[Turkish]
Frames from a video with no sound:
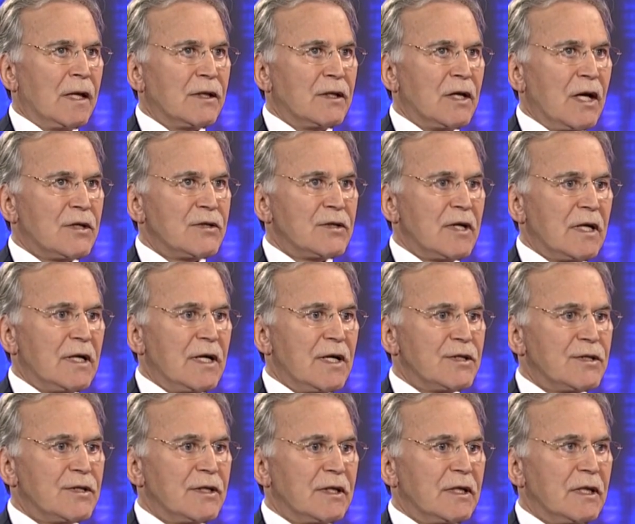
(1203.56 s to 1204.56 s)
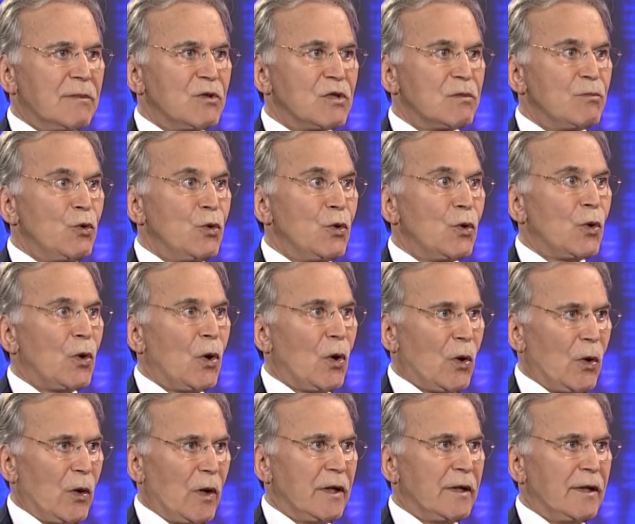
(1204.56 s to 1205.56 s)
gerçekleştirdiğimiz büyük
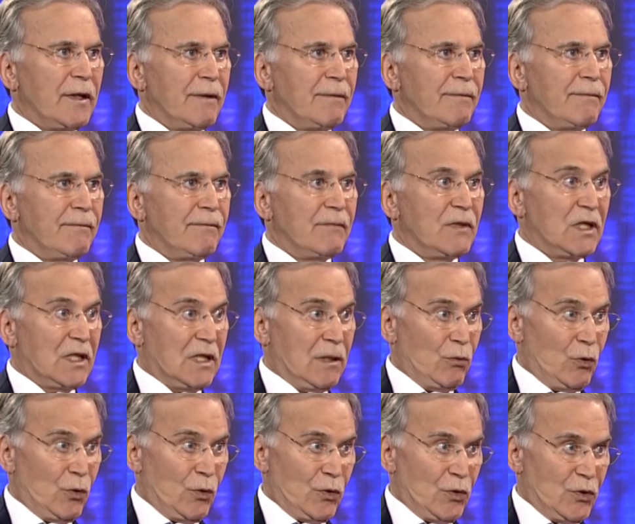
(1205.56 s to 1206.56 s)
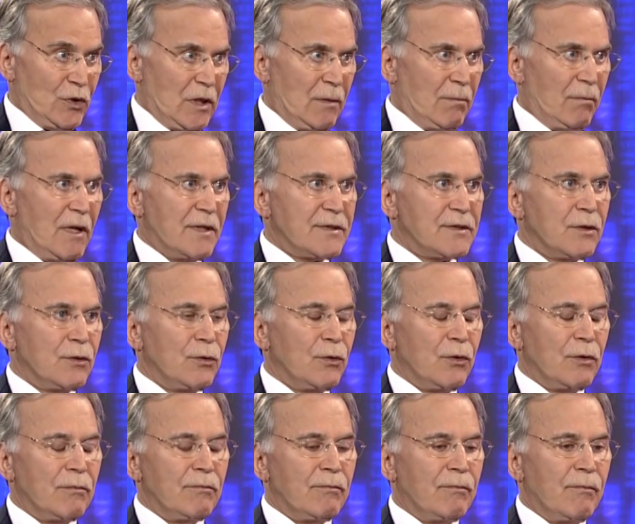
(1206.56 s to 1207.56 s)
kongrede 2013'ten
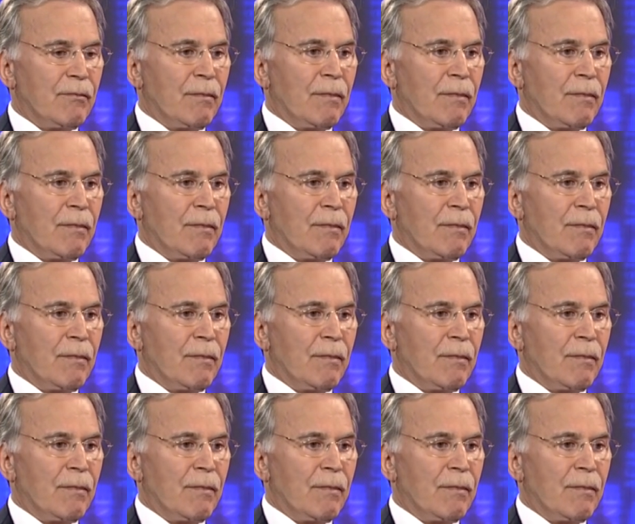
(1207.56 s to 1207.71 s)
bahsediyorum